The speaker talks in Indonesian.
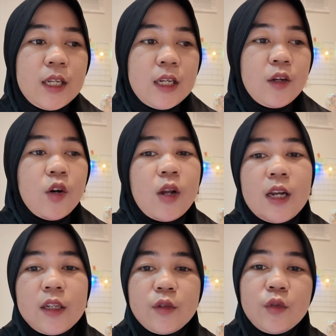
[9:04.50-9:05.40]
nah
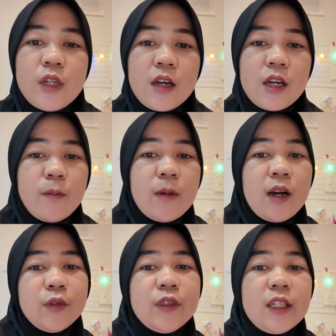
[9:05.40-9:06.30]
orang itu udah nggak
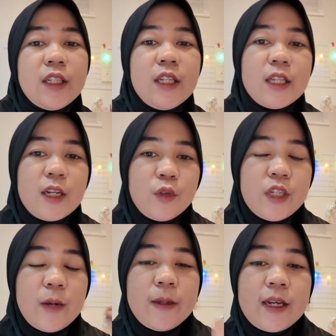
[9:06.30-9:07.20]
mau jadi ditaruh
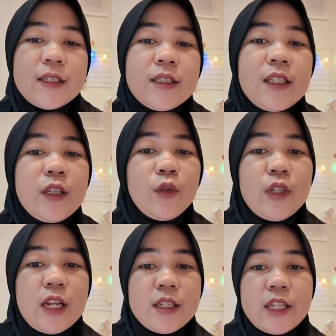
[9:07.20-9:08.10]
di aplikasi
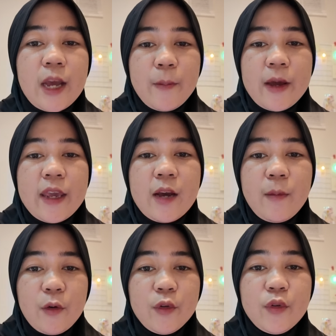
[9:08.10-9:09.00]
itu dan siapa
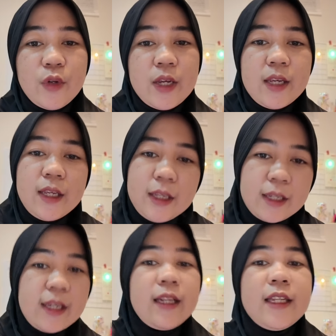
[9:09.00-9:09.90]
yang mau
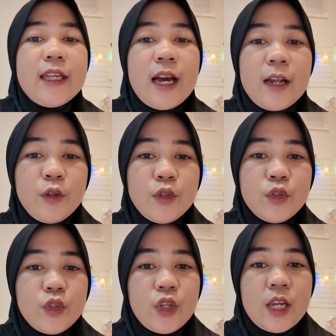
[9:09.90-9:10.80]
ya dia
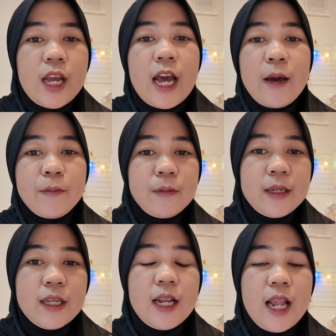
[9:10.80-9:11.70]
harus
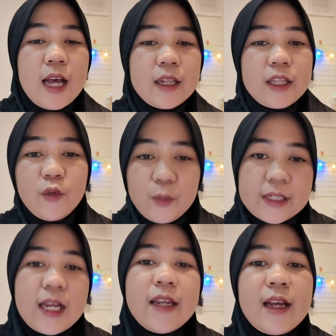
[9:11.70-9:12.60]
ambil atau
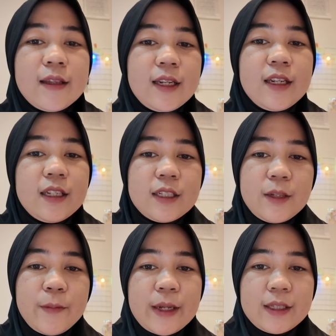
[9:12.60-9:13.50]
bisa dianterin ke
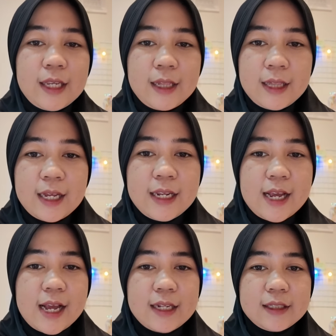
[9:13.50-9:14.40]
tempat kita
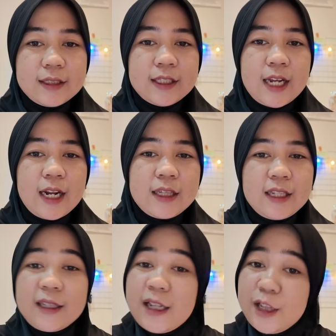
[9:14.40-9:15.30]
dengan syarat
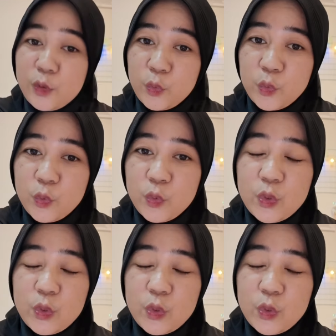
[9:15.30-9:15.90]
tertentu